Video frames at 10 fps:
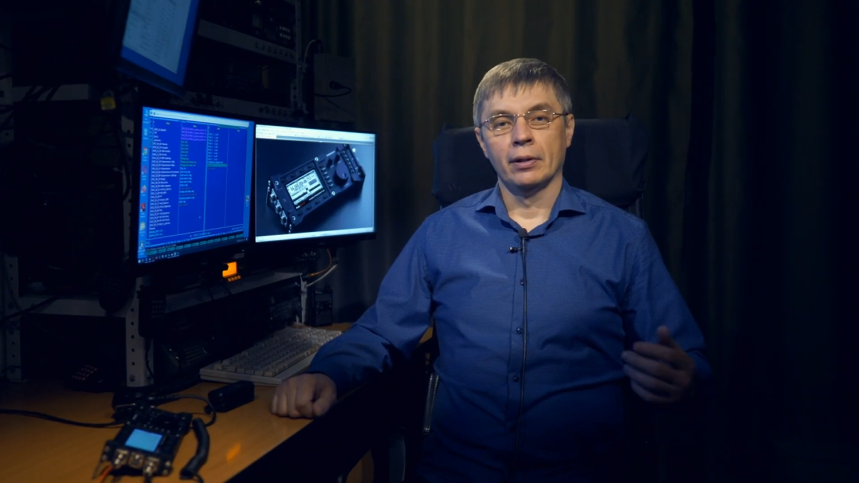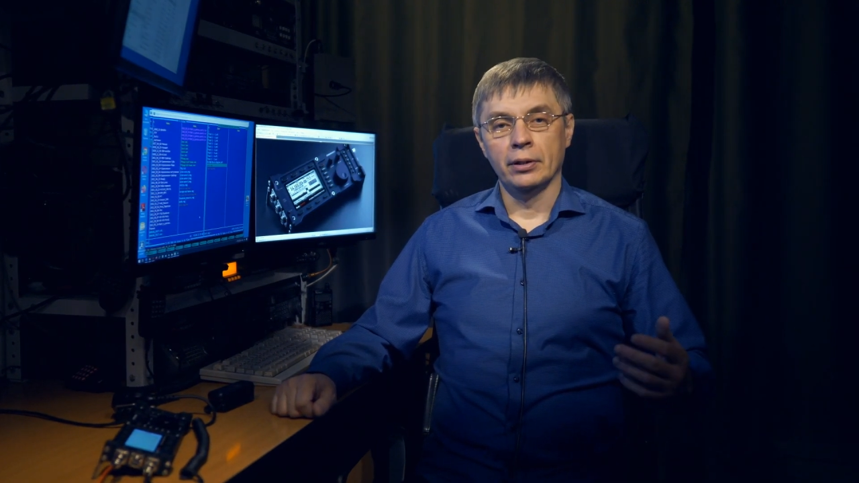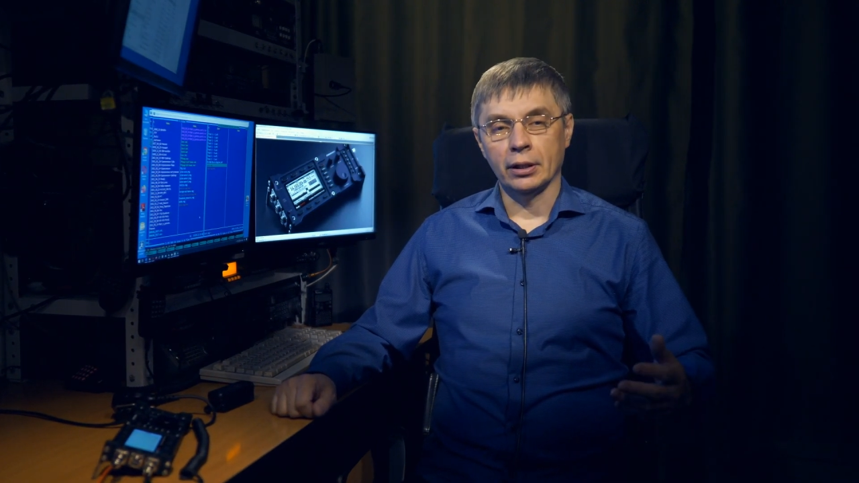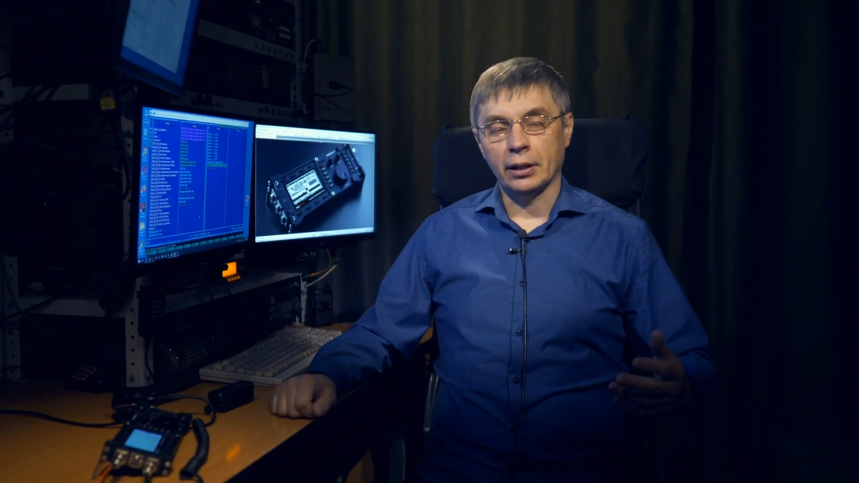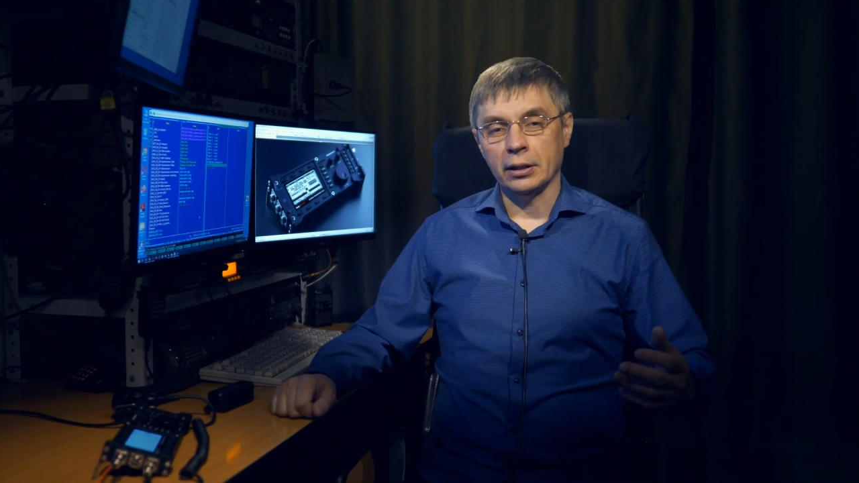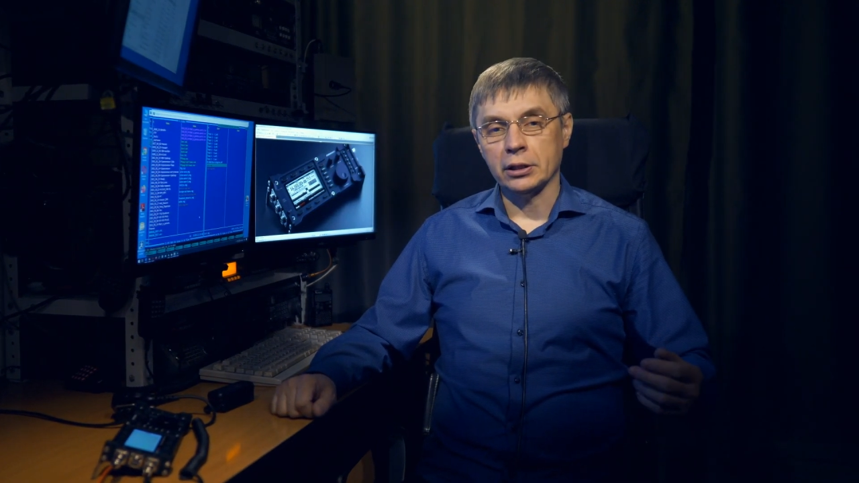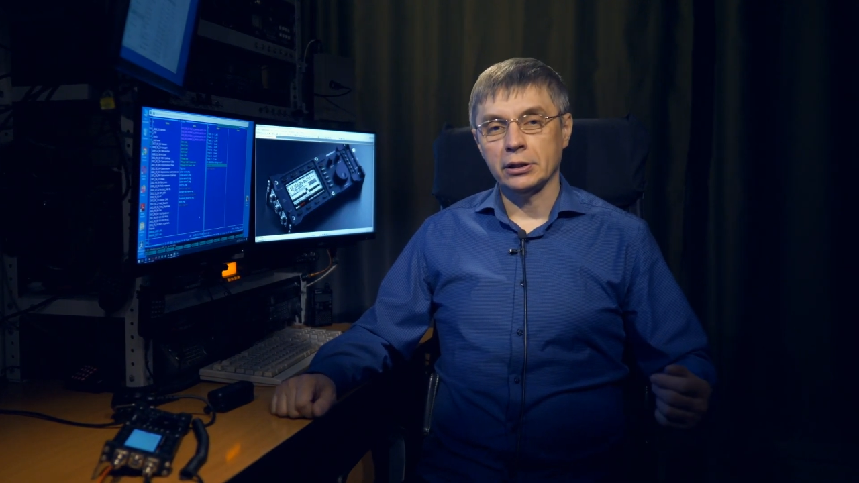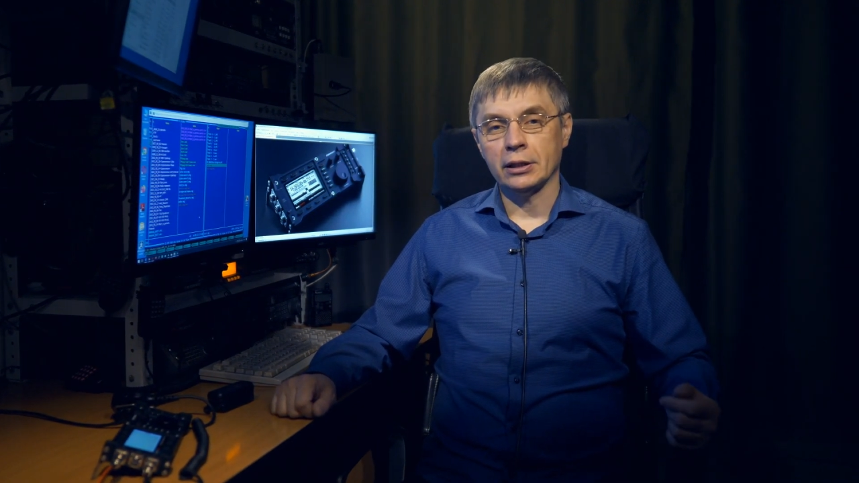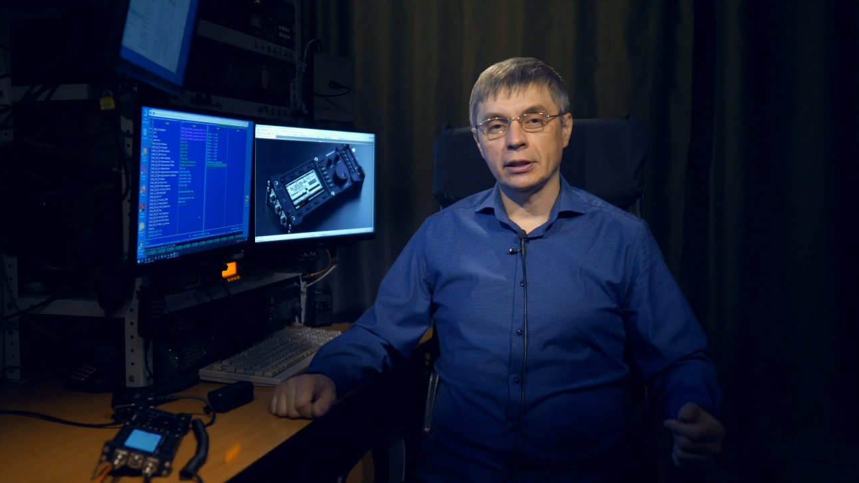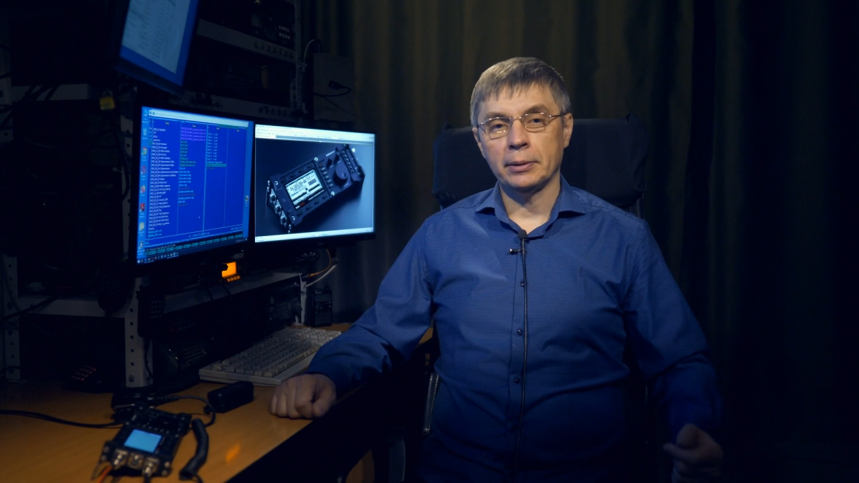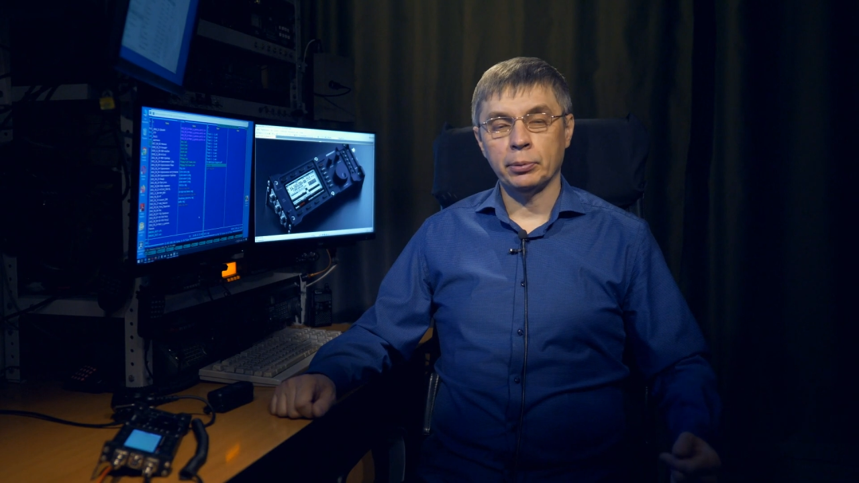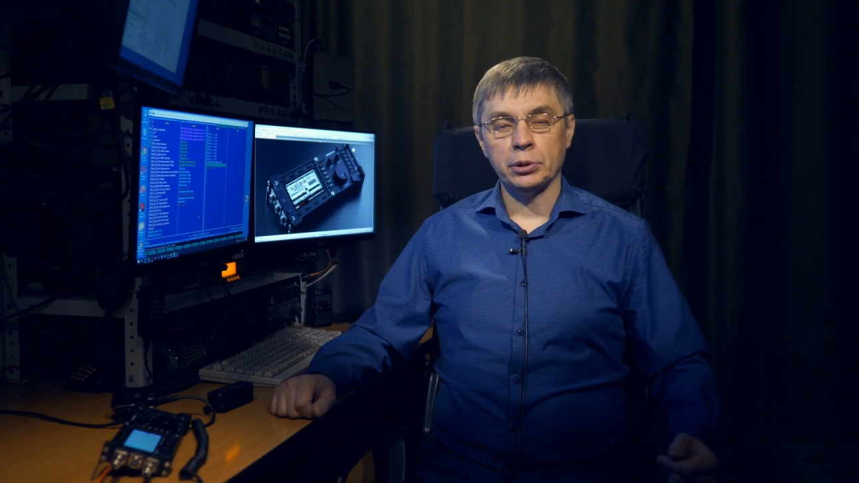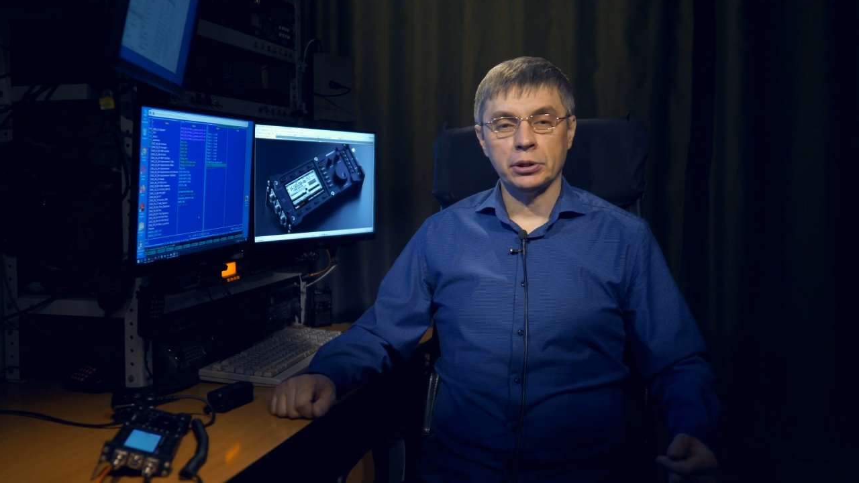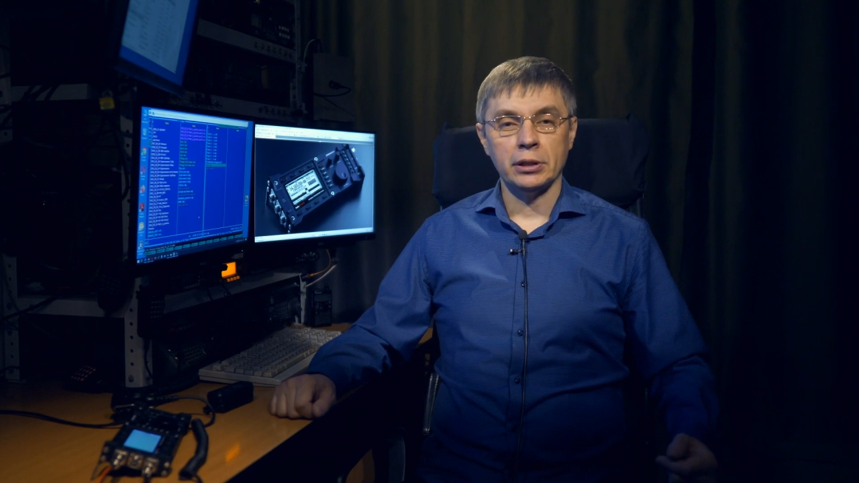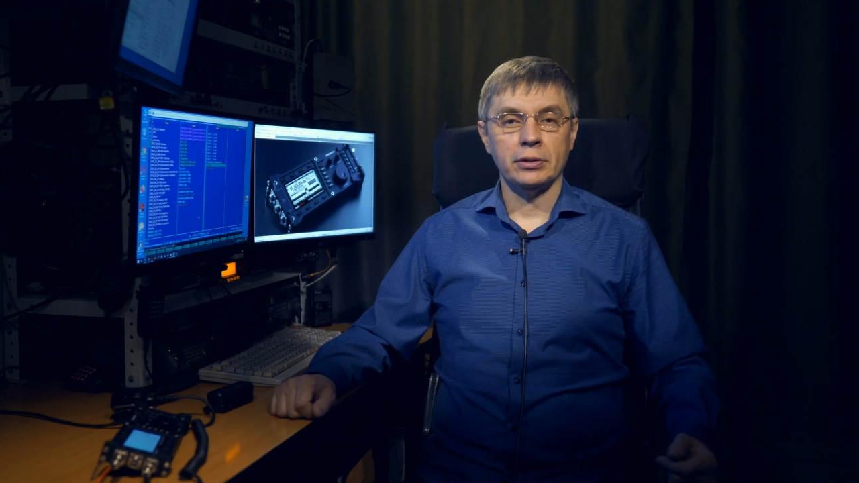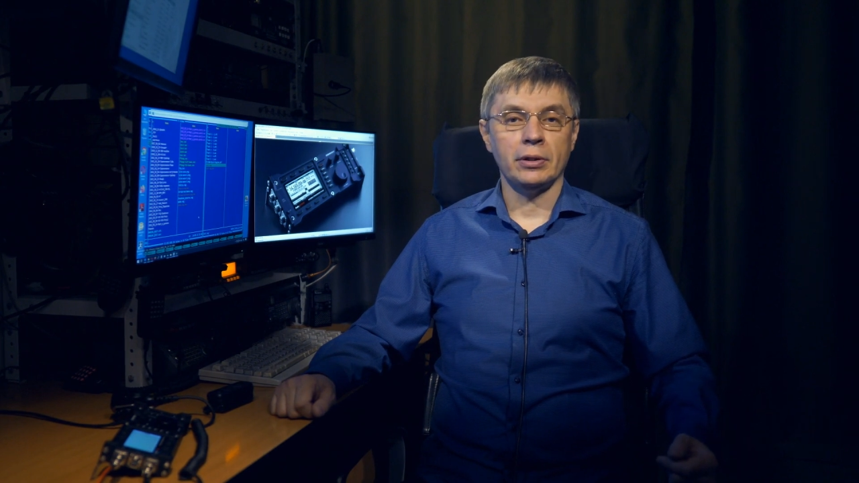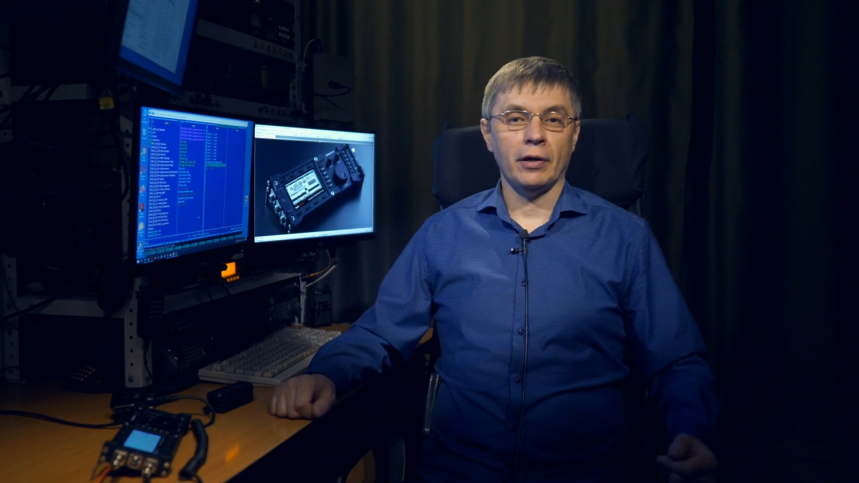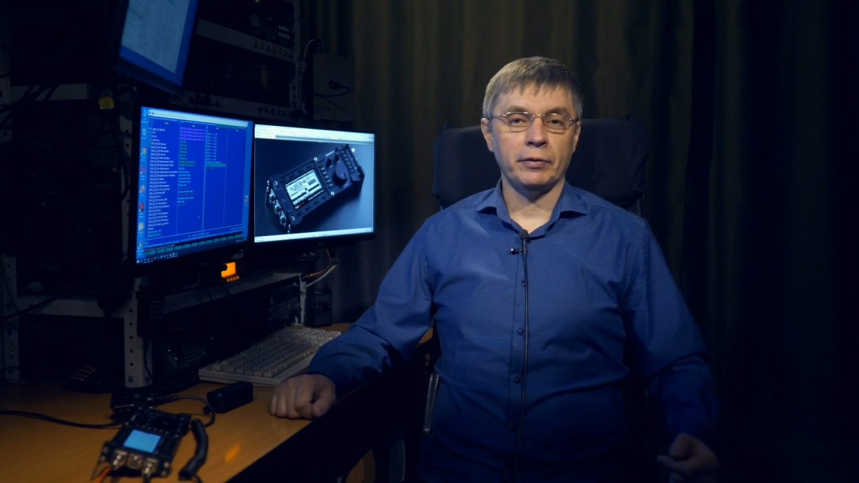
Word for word: Нет, конечно, если это путешествие на